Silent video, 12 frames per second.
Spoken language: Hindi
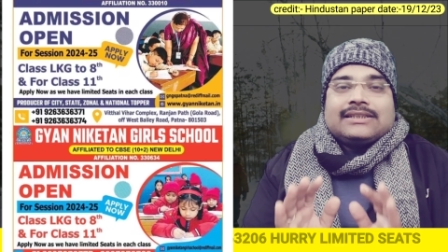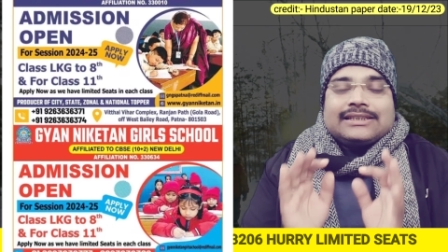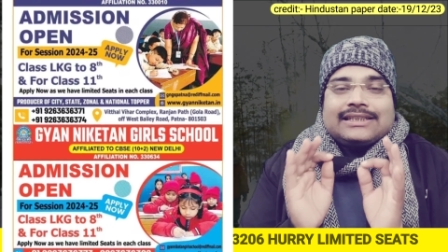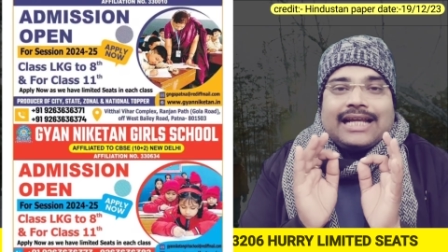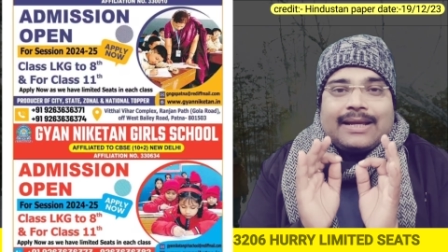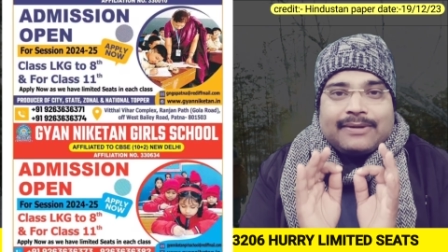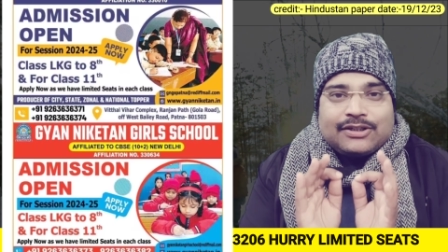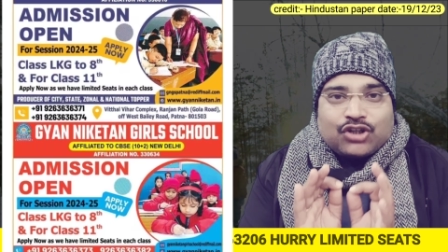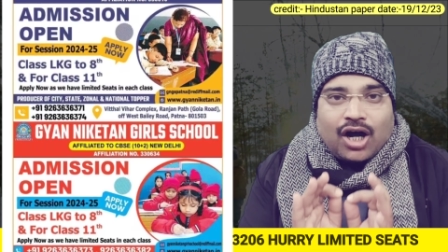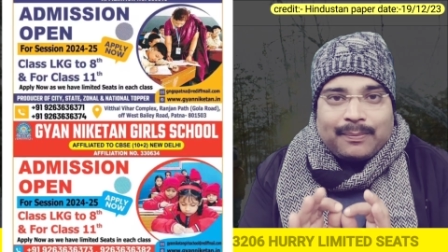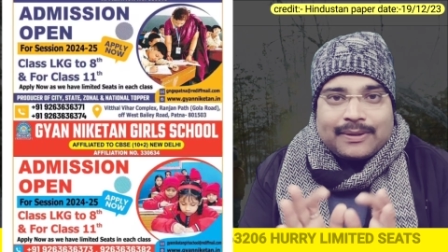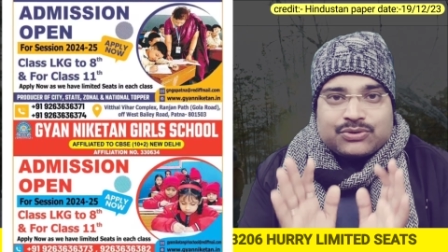जितने भी
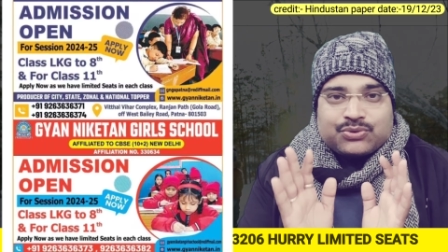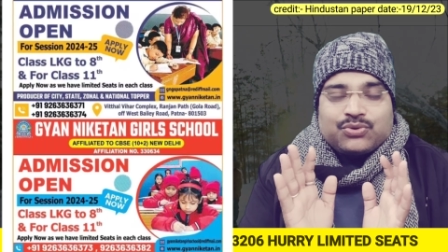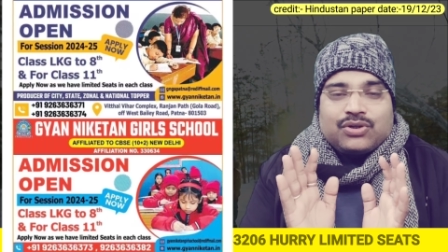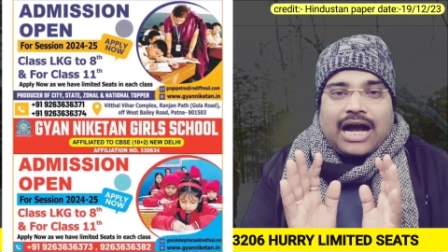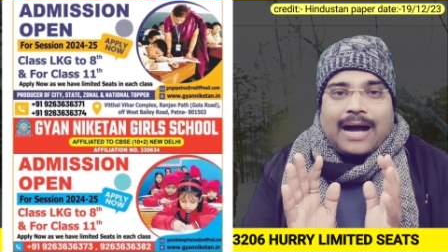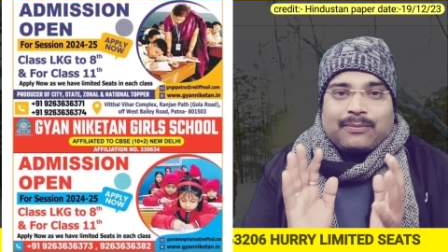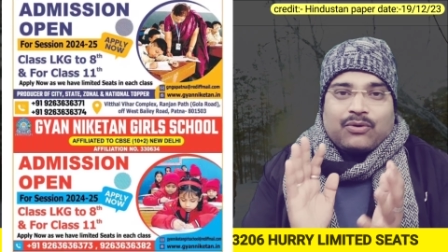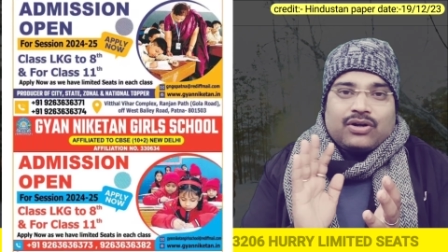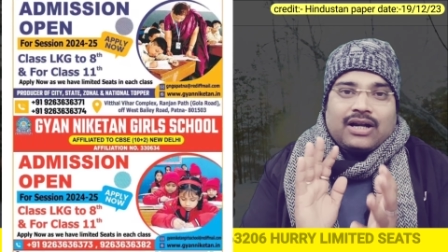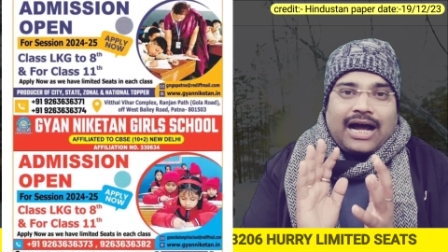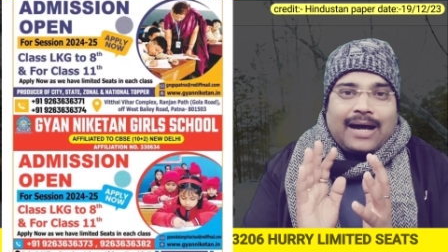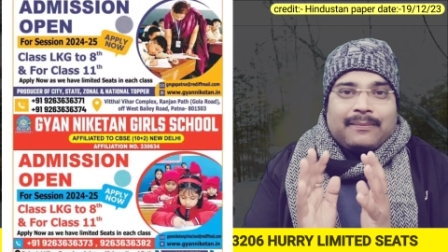टॉप स्कूल आपको
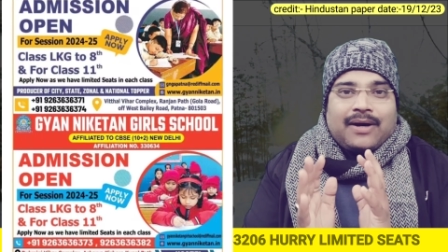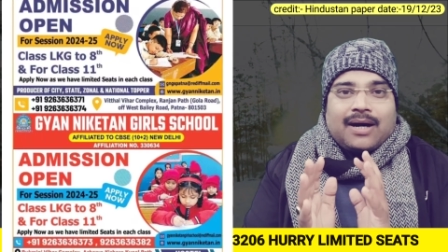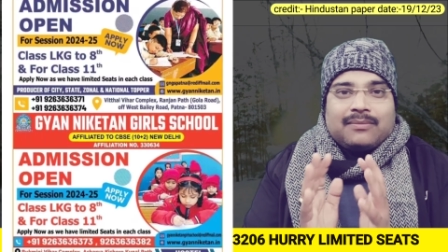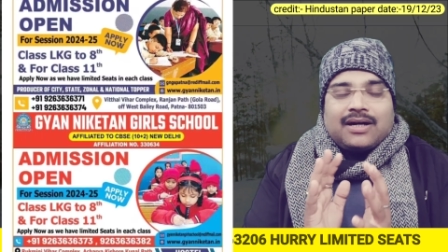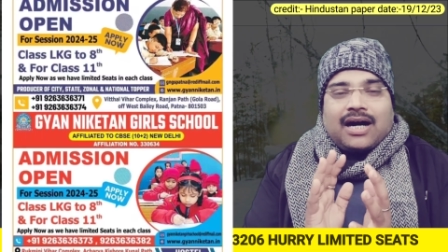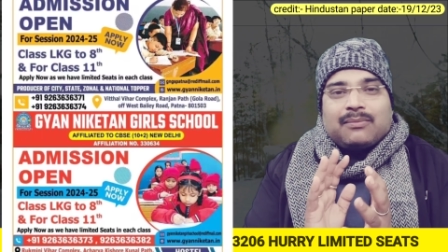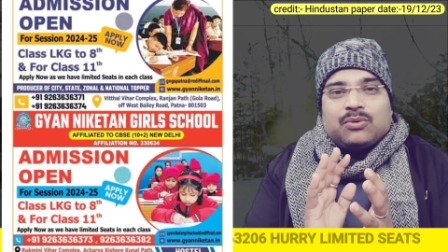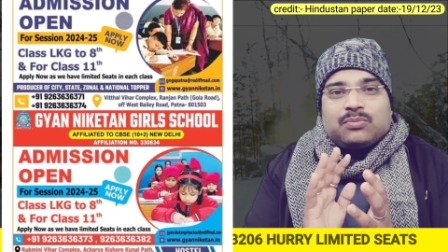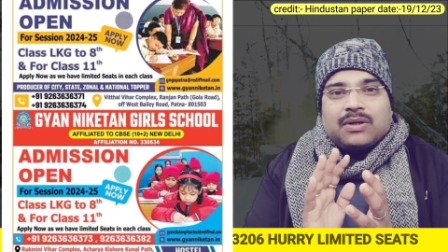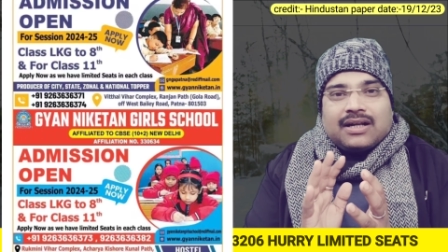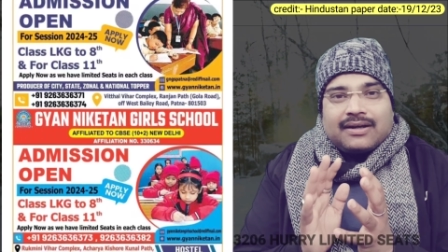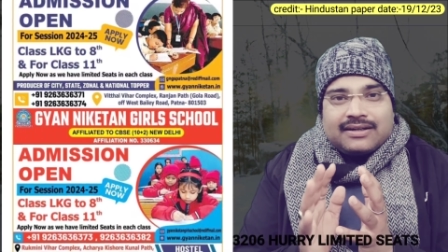नाम
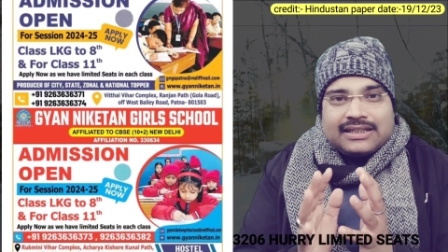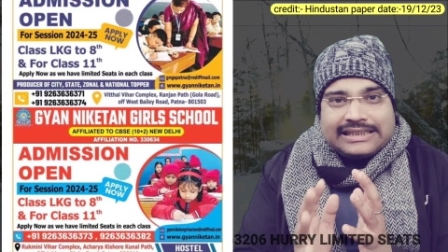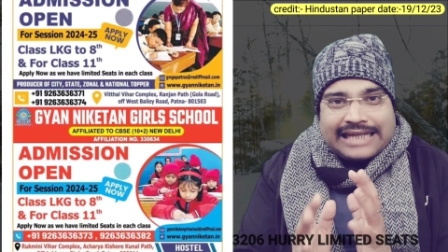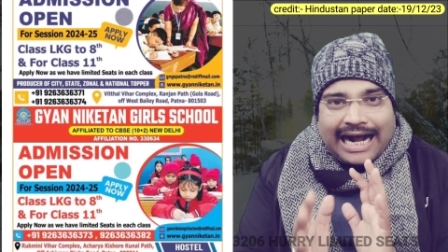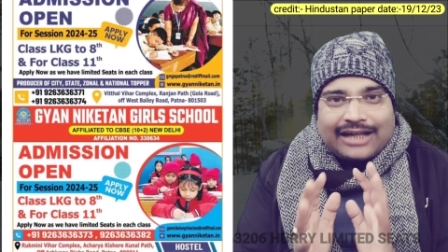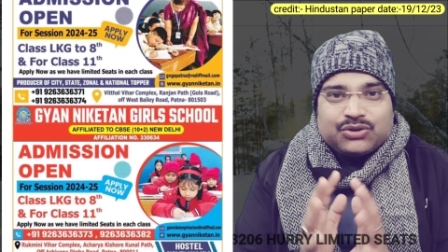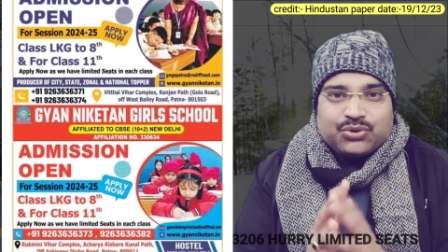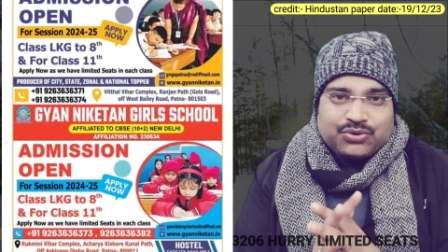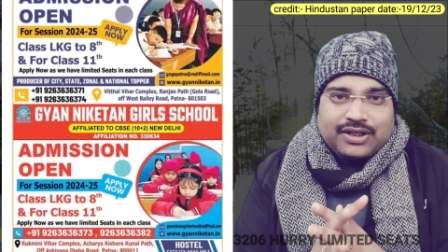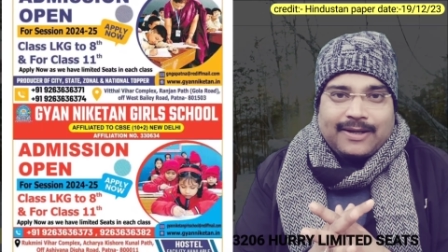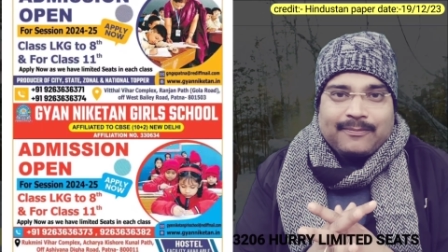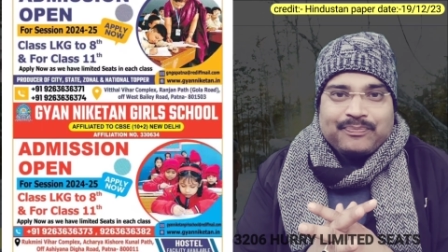अमूमन याद
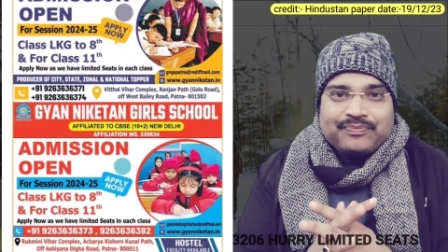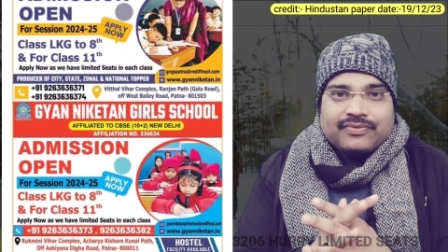होंगे